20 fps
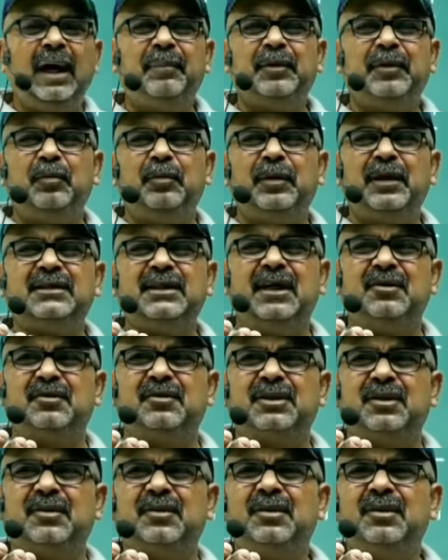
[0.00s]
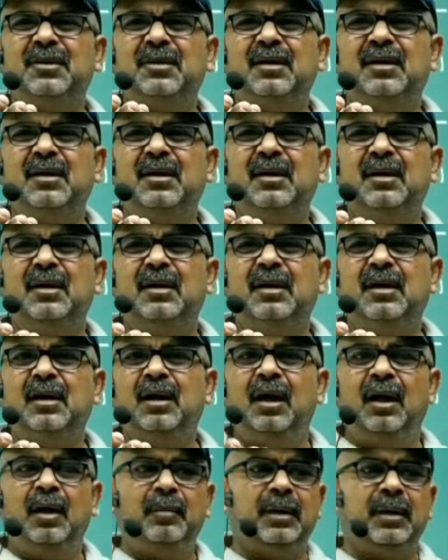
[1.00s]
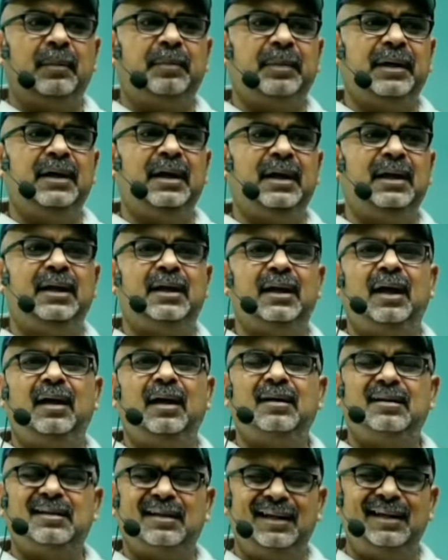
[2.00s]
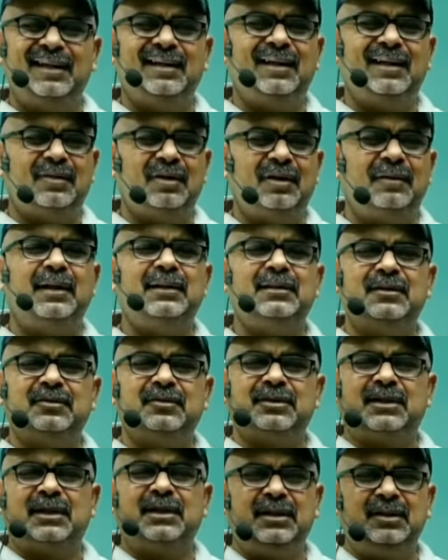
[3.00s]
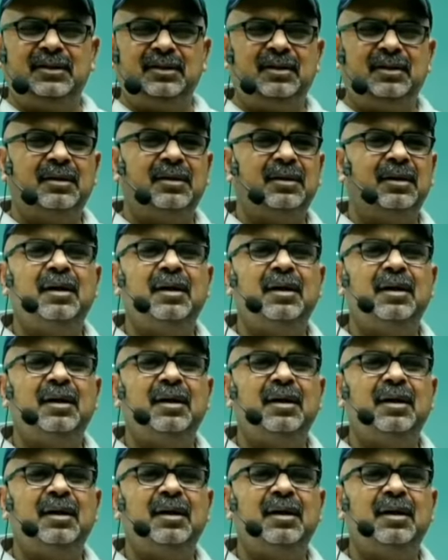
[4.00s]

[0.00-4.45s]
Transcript: आप क्यों परेशान होते हो मेरा प्री नहीं निकला नहीं निकला कोई बात नहीं दूसरा दे दो